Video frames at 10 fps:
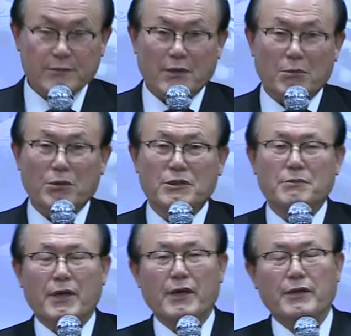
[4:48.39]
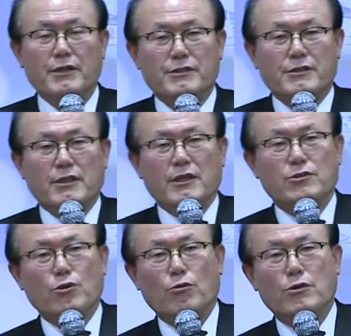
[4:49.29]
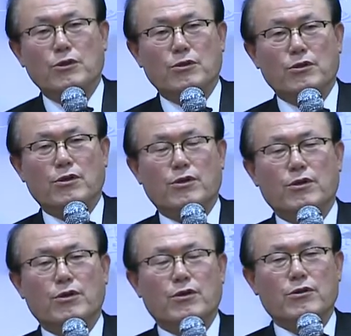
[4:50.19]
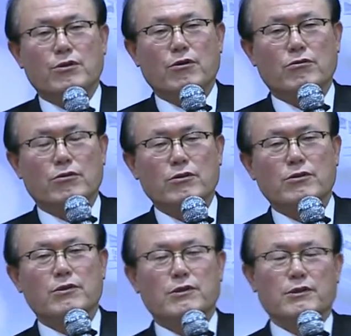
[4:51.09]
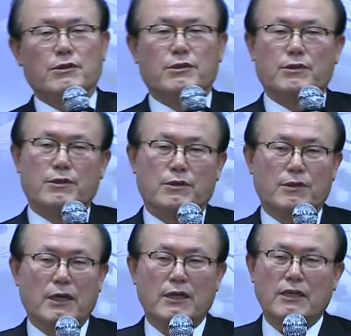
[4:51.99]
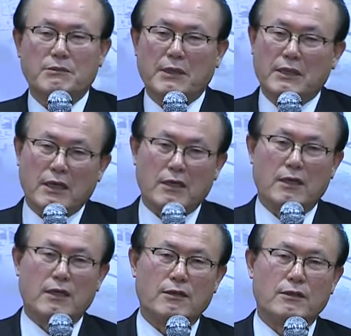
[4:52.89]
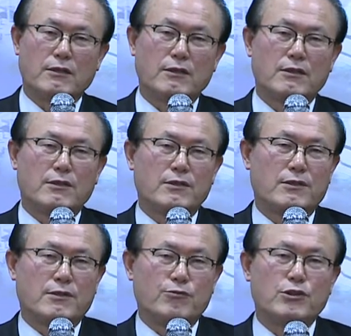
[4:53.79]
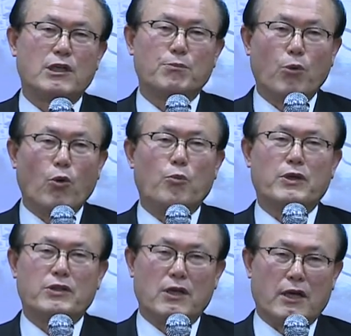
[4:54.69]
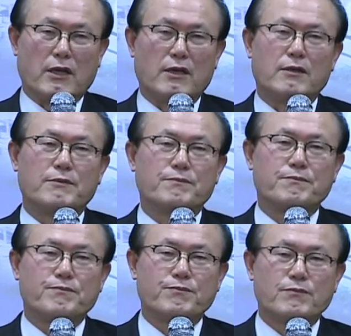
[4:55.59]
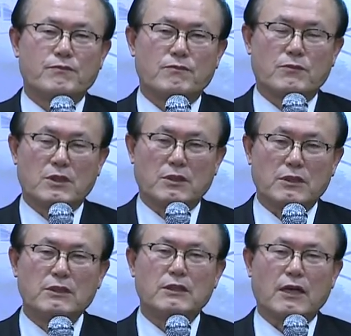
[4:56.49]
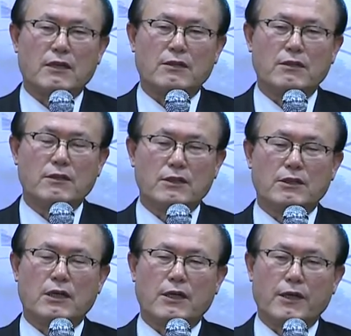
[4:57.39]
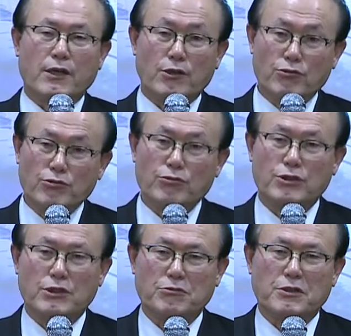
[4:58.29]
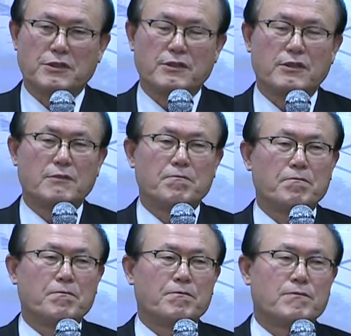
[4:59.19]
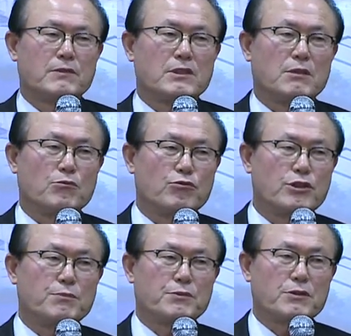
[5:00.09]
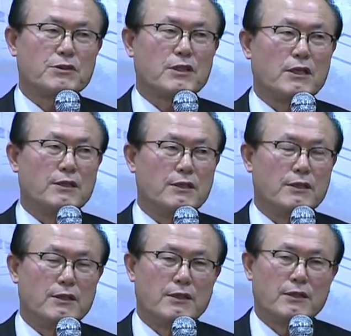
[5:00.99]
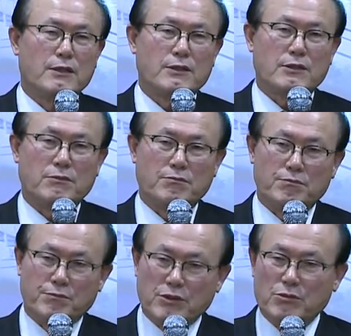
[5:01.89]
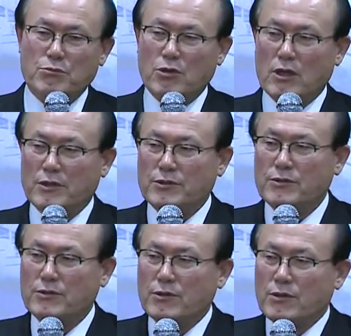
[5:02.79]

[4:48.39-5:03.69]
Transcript: 아버님의 일생의 소원도 결국 어, 하나님의 나라, 우리가 보호받을 나라, 그 나라를 이 땅에 이루어놓으시기 위해서 참 구십성상을 참 피눈물 나는